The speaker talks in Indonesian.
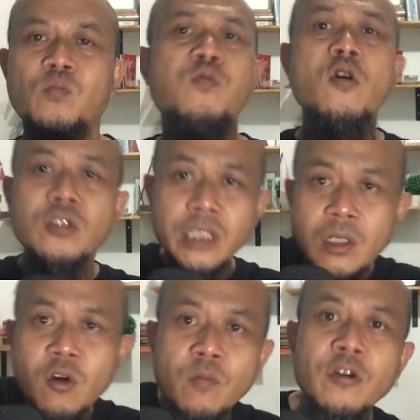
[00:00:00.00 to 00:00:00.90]

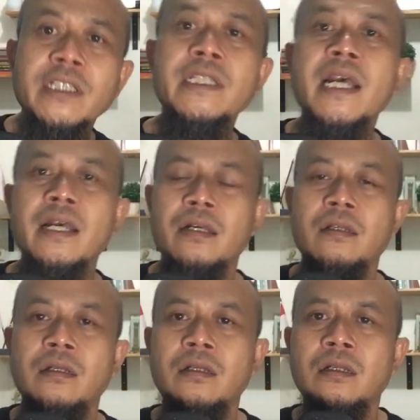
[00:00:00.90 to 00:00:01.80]
Bosen ngomonginnya.
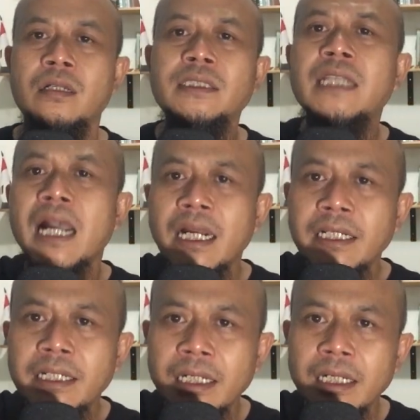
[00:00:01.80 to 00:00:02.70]
Jangan
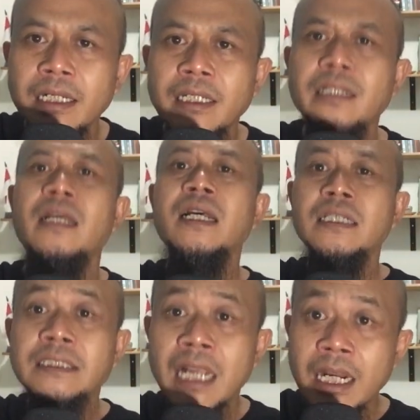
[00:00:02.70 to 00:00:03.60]
didengerin,
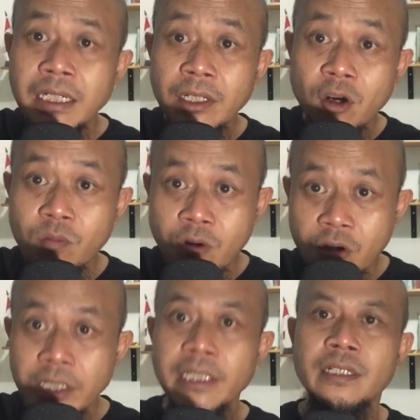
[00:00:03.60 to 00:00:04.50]
jangan
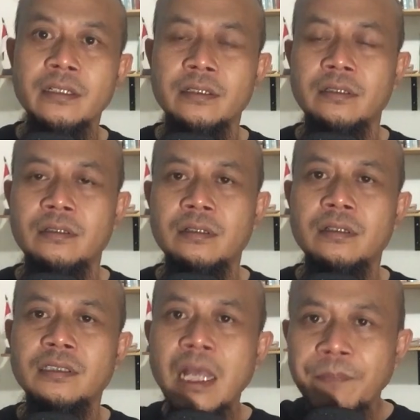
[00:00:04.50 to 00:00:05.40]
diomongin.
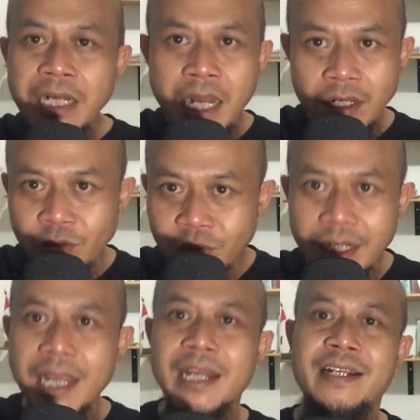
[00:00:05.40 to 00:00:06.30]
Tapi
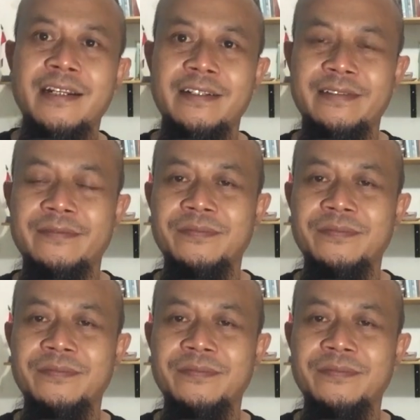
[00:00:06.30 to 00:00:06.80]
lakukan.